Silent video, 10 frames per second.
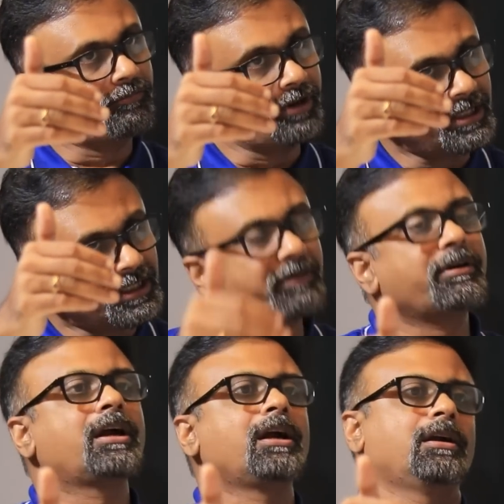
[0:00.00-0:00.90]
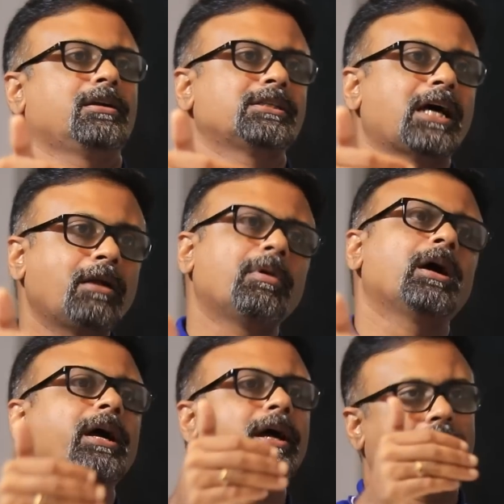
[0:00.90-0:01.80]
விற்றவர்கள்
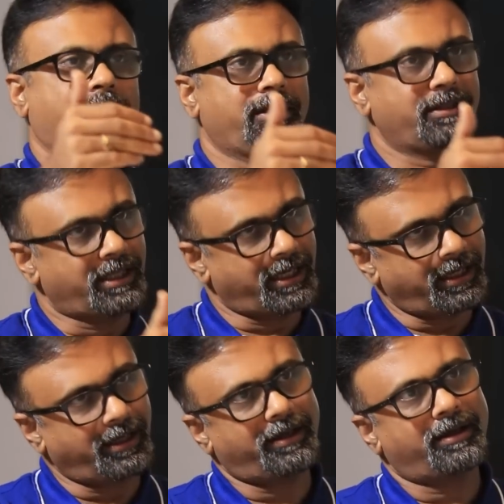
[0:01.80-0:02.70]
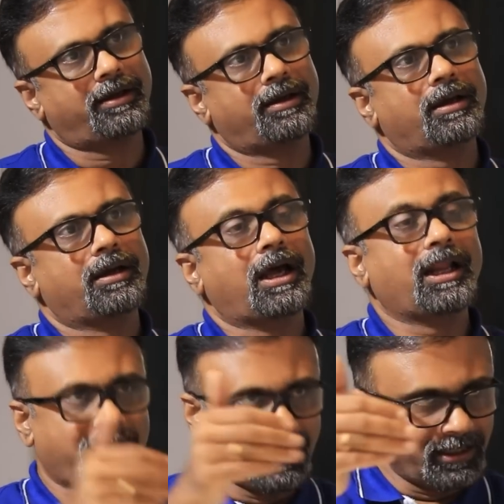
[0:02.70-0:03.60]
சார்பாக இந்த
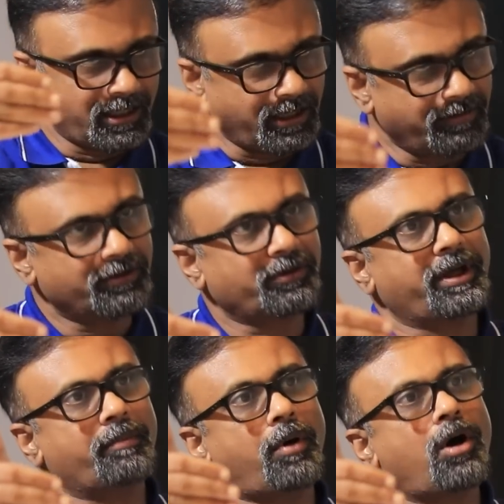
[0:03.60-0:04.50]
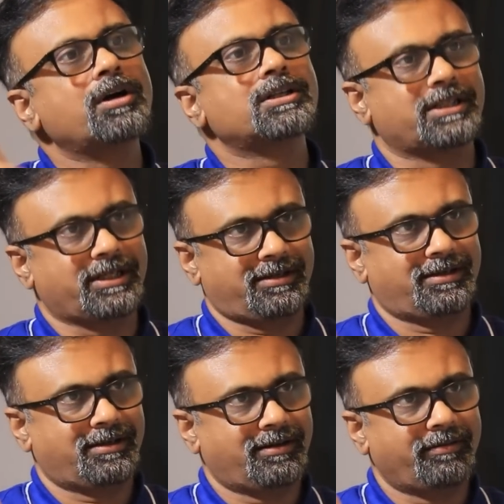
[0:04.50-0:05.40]
அல்லது இந்த நிறுவனத்துடைய பாண்ட்ஸு
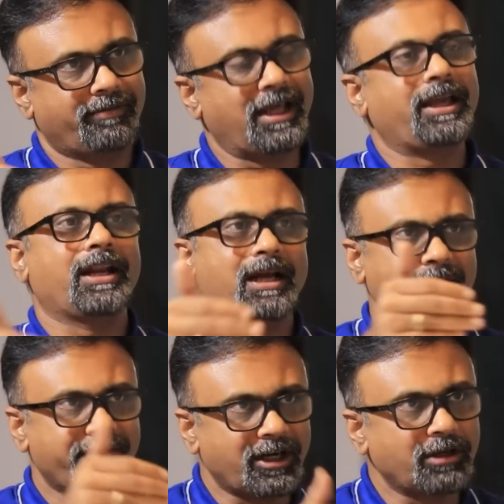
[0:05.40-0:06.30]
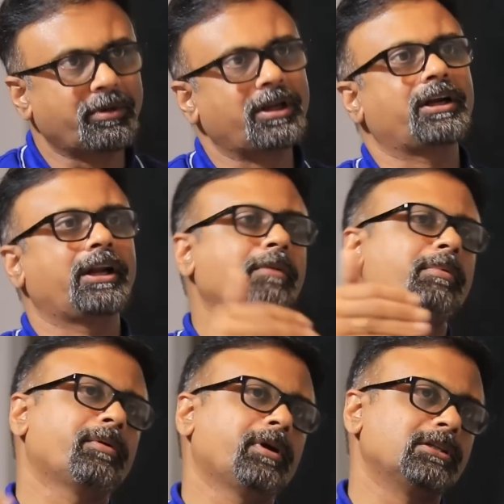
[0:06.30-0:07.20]
விலை இறங்க வேண்டும் என்று
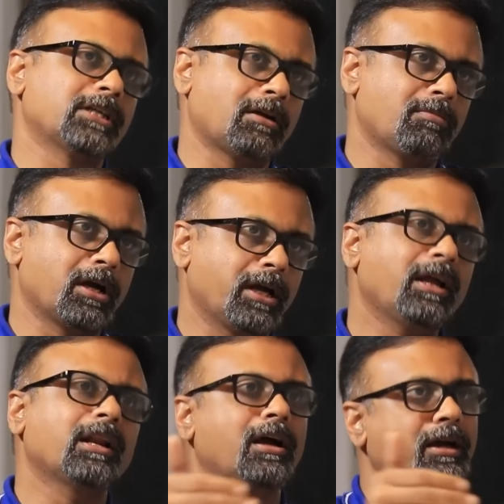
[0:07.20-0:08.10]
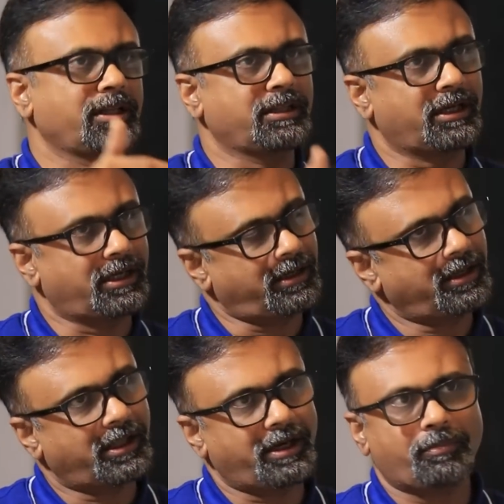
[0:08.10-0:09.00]
நினைப்பவர்கள் சார்பாக நாங்கள் இந்த
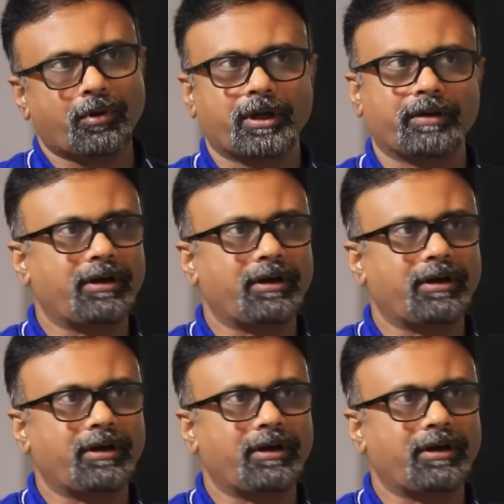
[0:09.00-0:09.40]
ரிப்போர்ட்டை